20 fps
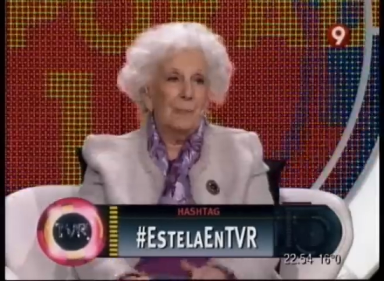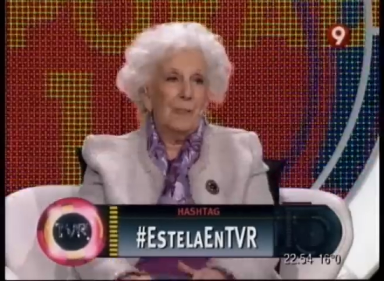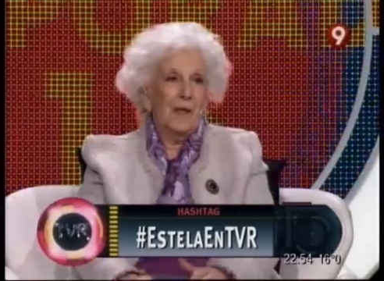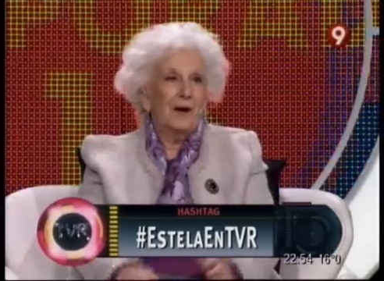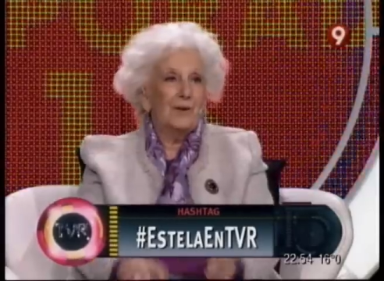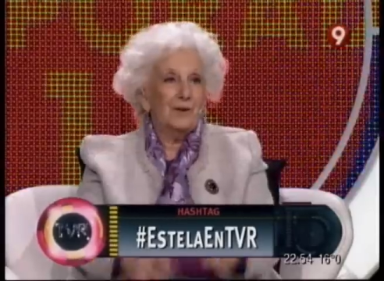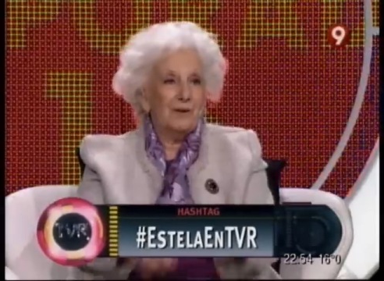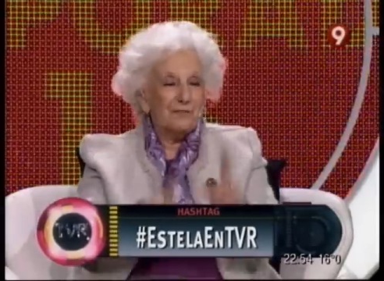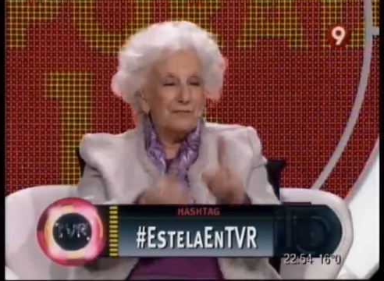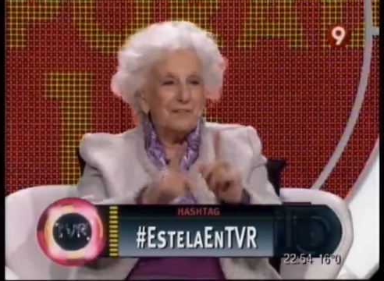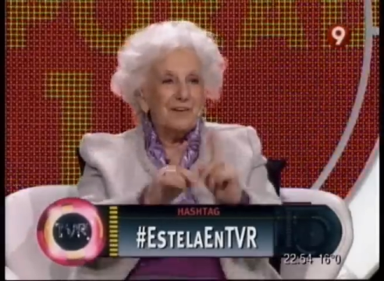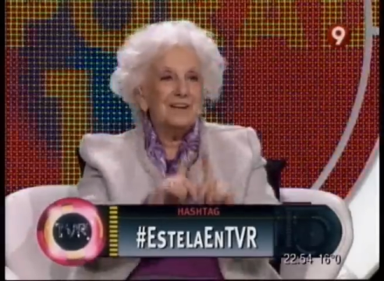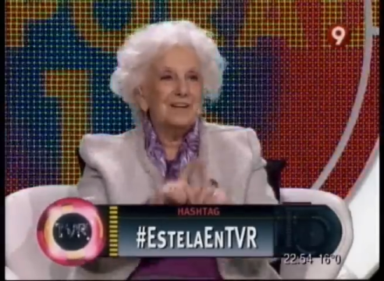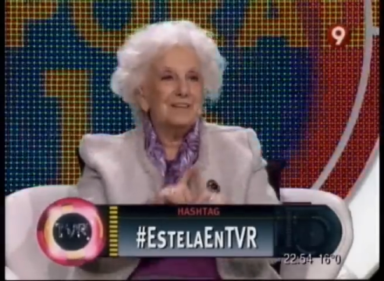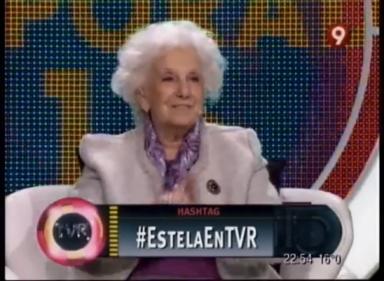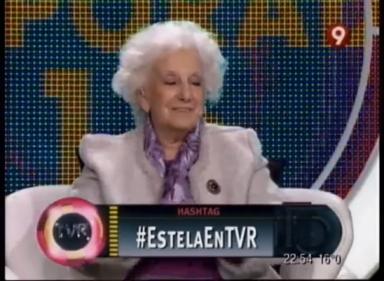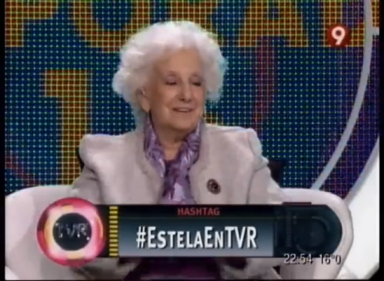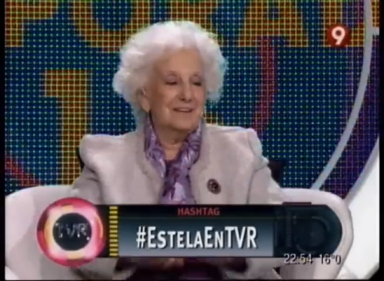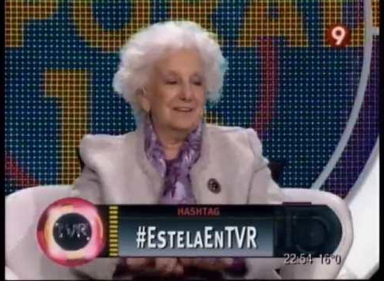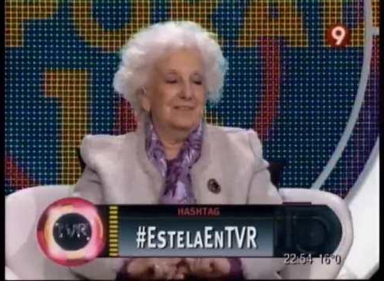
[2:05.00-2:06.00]
Ahora,
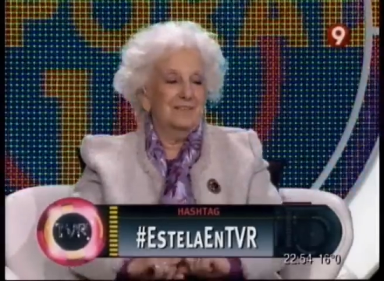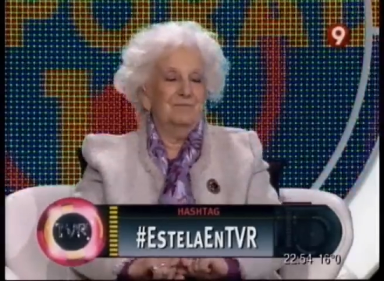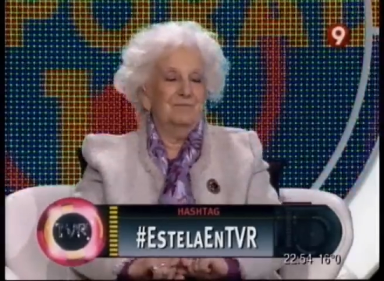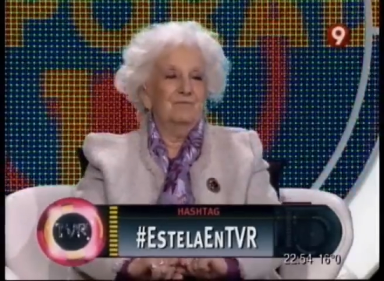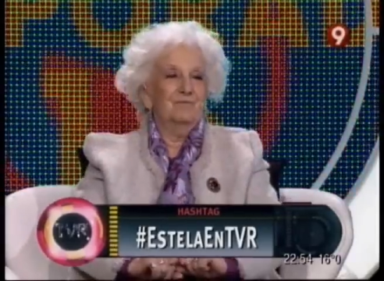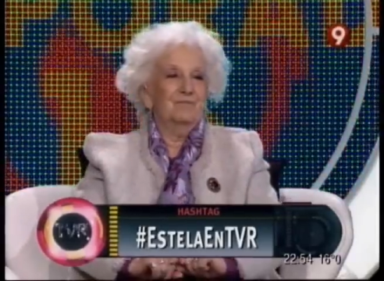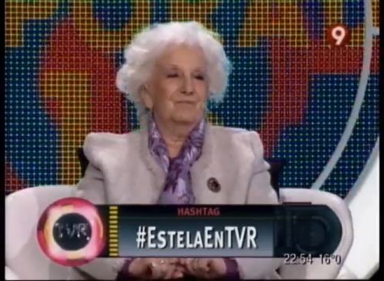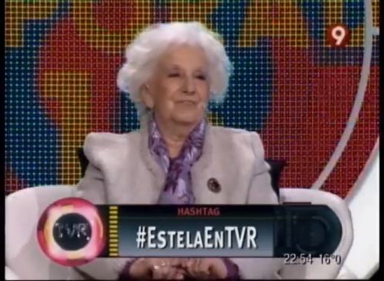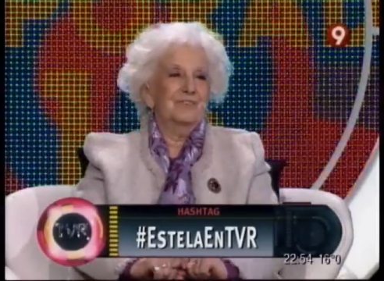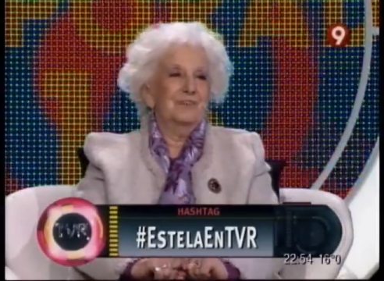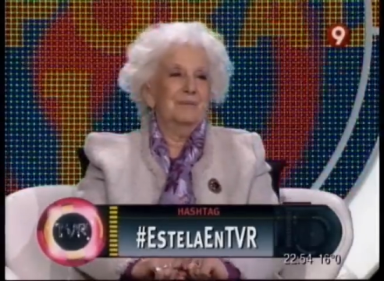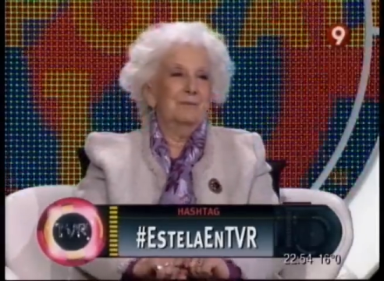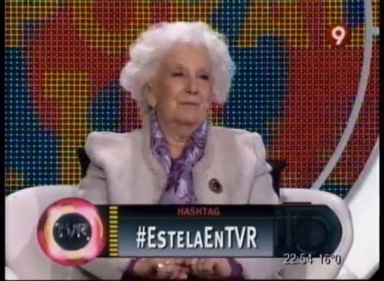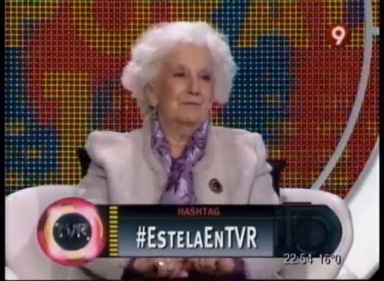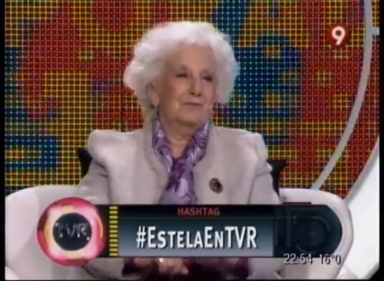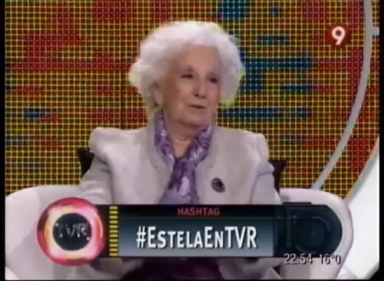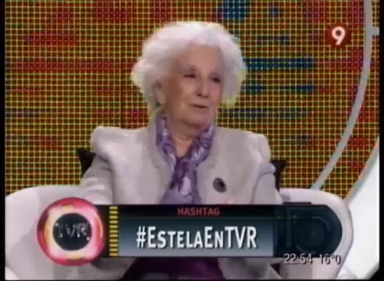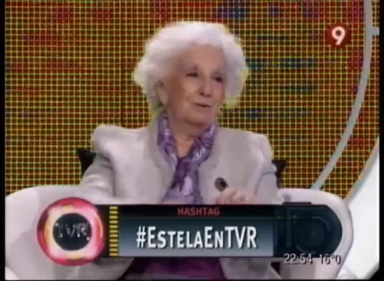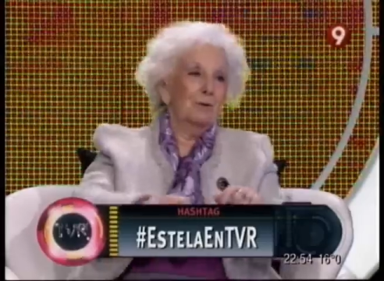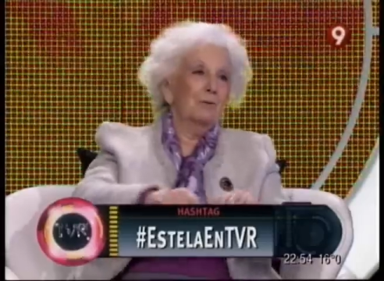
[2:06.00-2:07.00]
fíjense, y
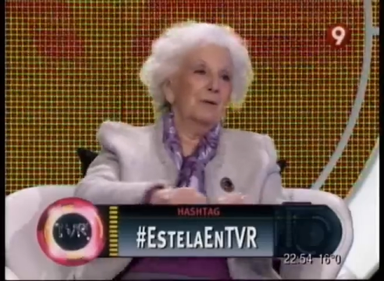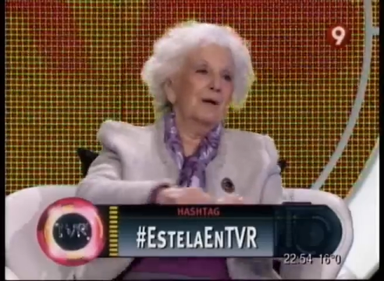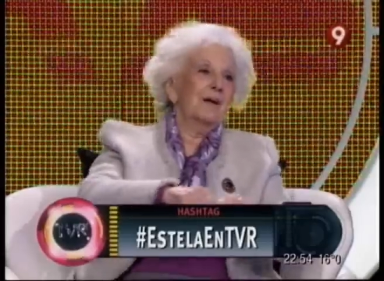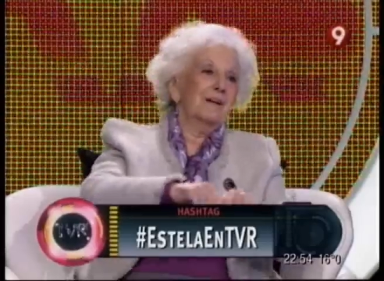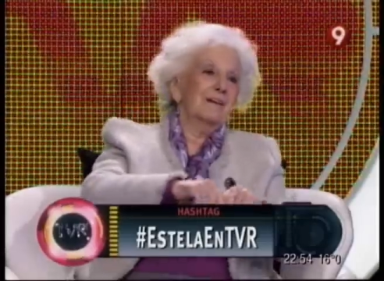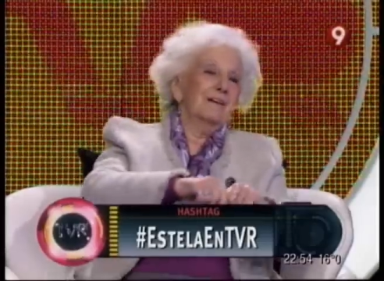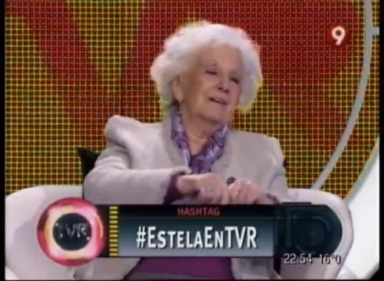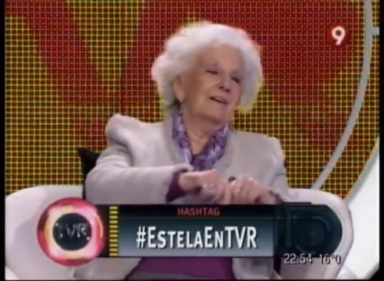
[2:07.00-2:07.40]
vamos a volver